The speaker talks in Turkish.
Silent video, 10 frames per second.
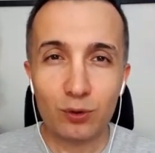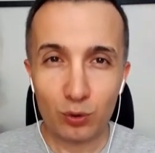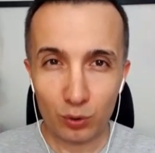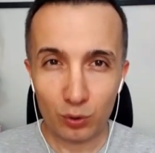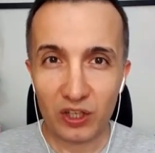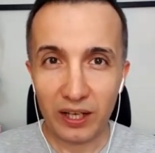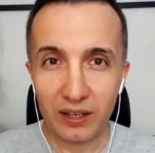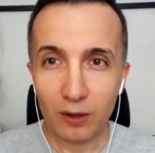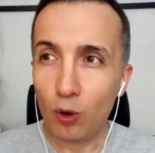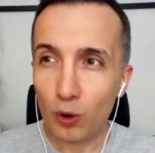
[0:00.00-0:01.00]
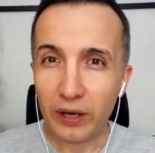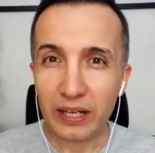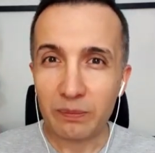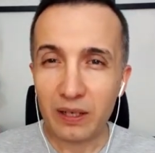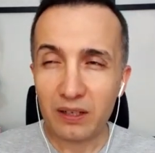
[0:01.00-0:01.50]
Türkçe
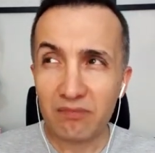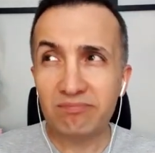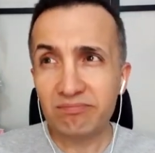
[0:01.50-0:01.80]
öğrenmek